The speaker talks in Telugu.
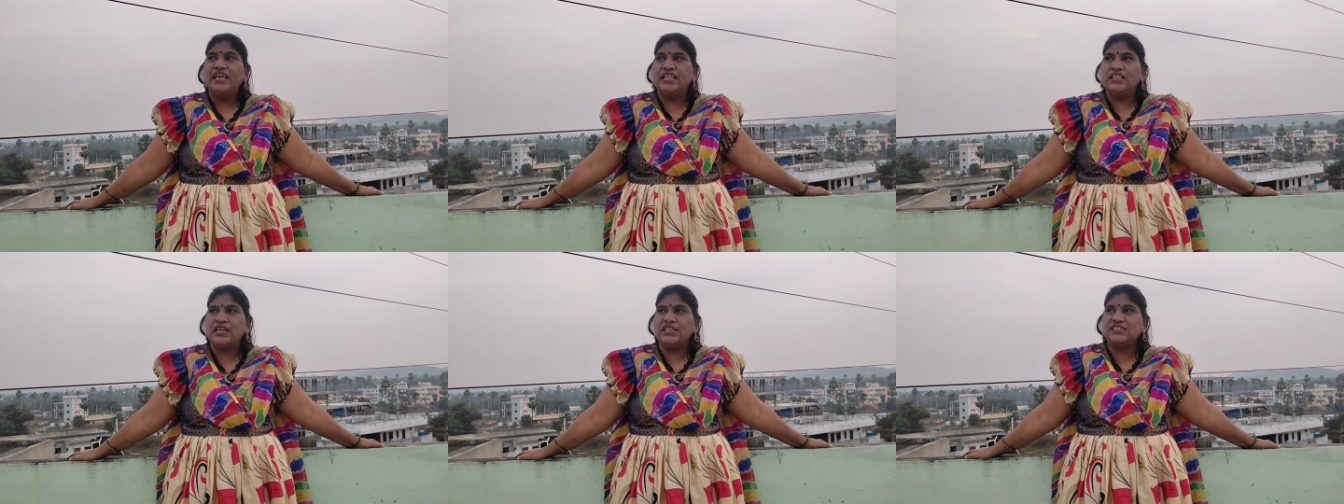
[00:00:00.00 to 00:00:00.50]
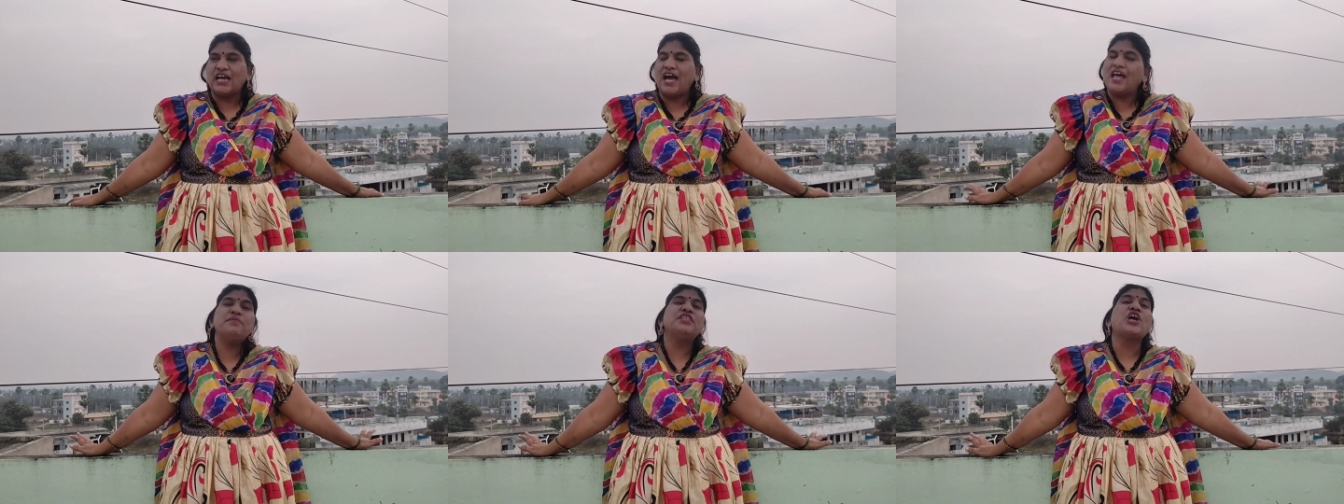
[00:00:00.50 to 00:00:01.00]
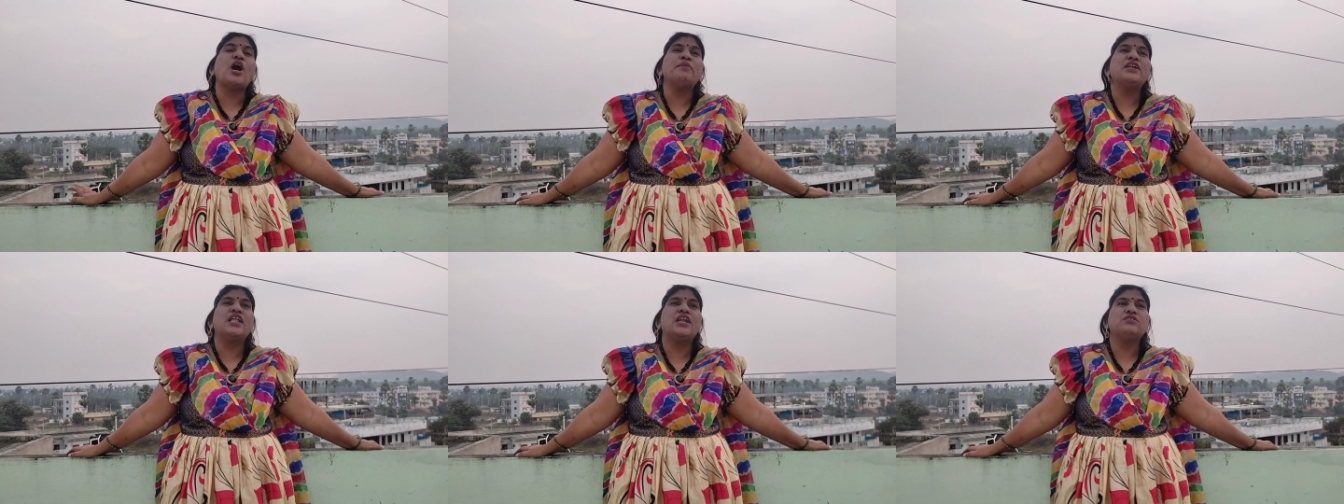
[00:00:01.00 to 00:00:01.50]
ఎందుకంటే చాలామంది
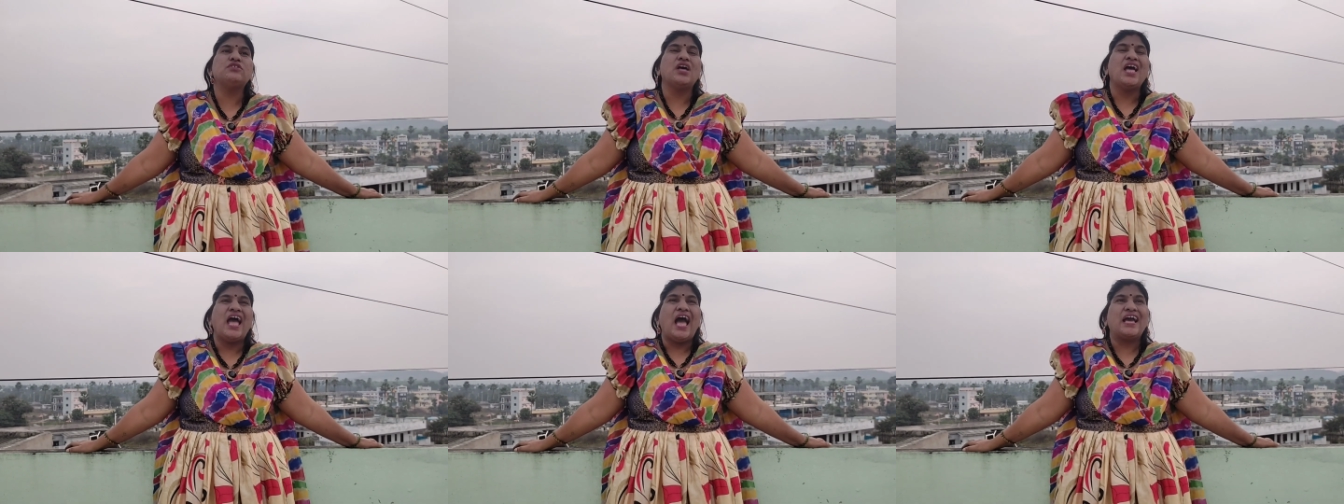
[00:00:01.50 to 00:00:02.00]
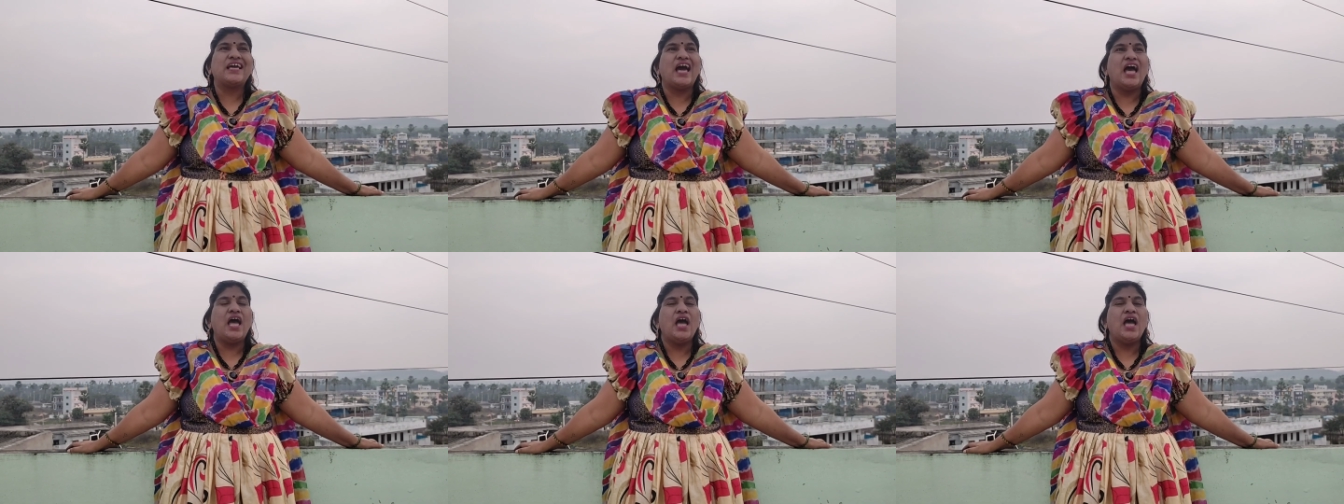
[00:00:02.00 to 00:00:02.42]
కామెంట్లలో అడుగుతారు అక్క